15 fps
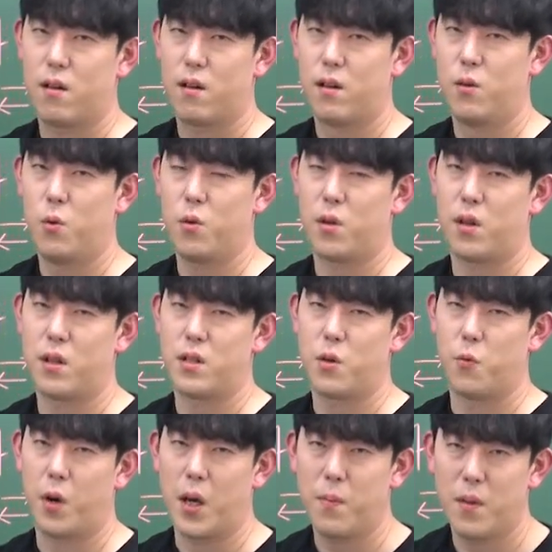그 옷 대체
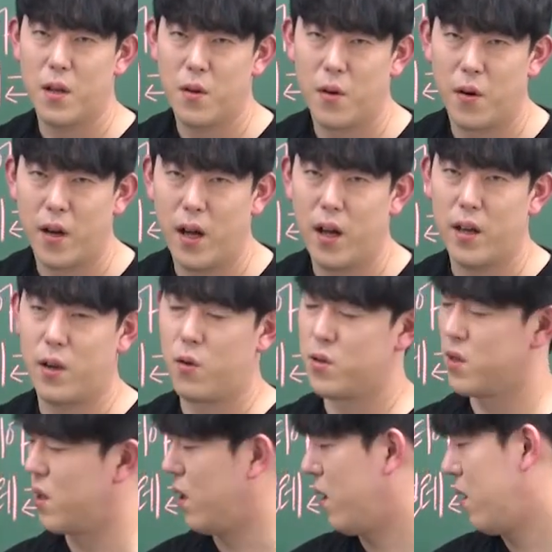왜 입는 거야
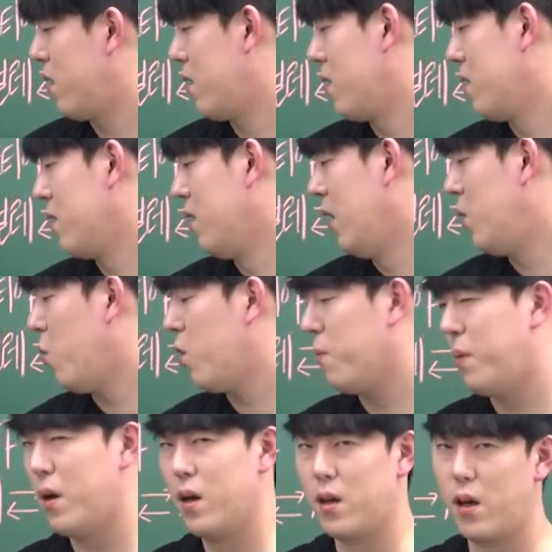이거잖아
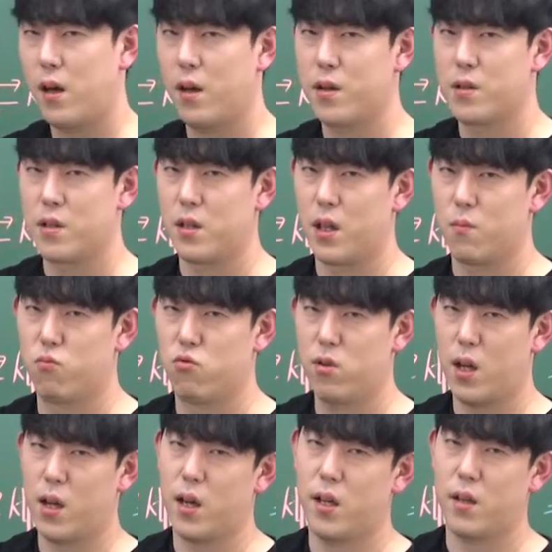의도를 파악해야지 내
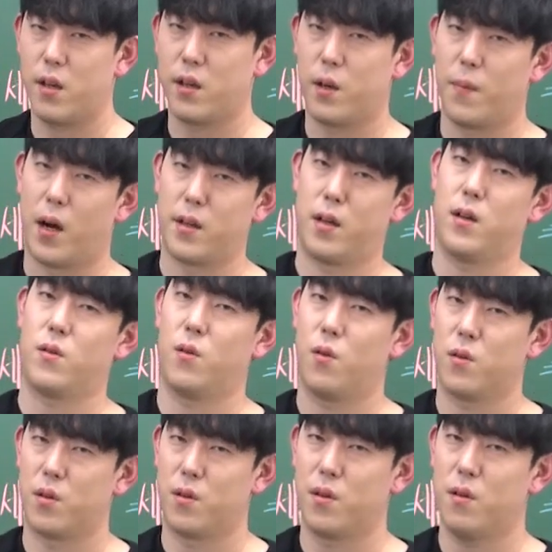문학할 때 얘기 많이 할
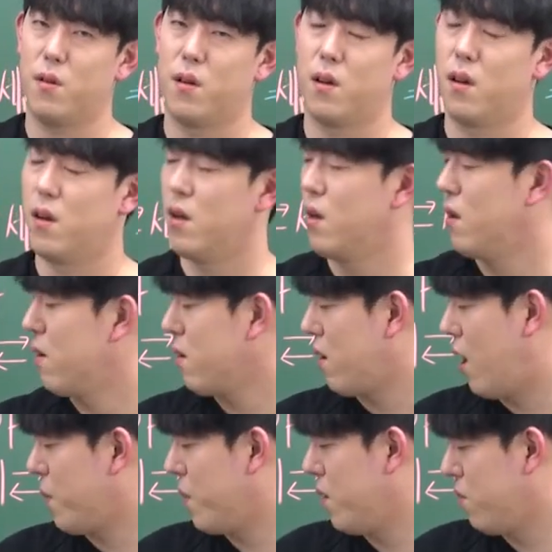거거든요
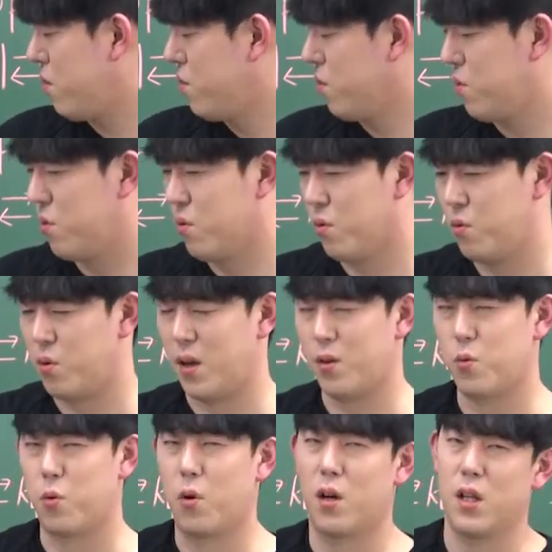강민아 그 옷 너 되게
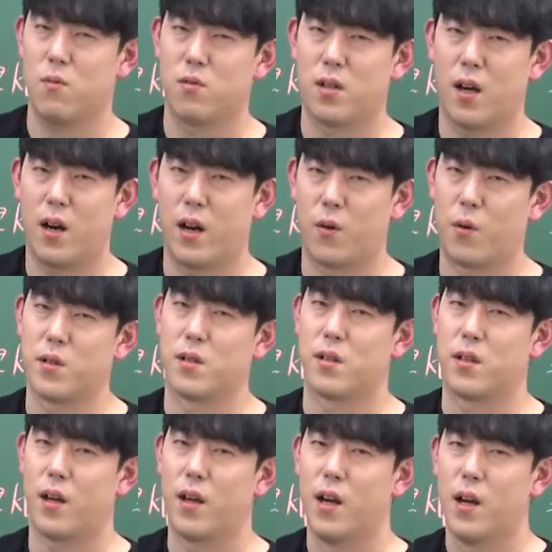좋아하나 보다 라고
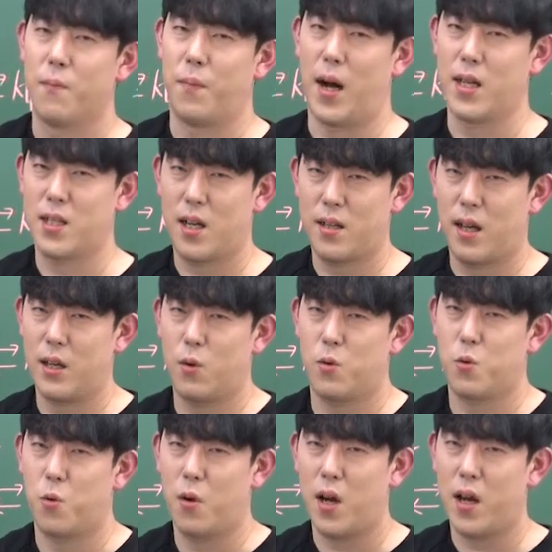했을 때 맞아 나 이 옷
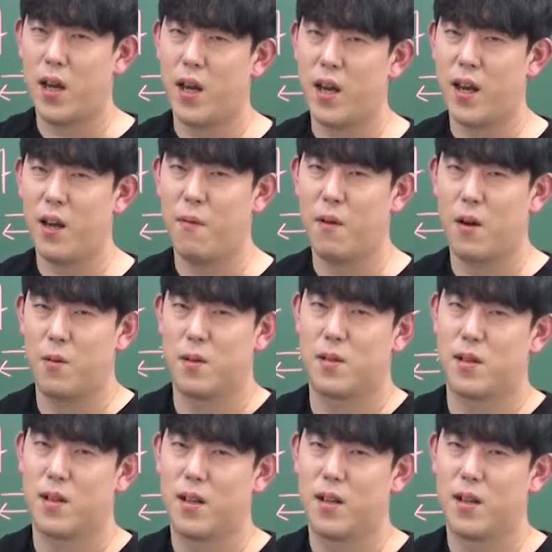좋아해 이러면서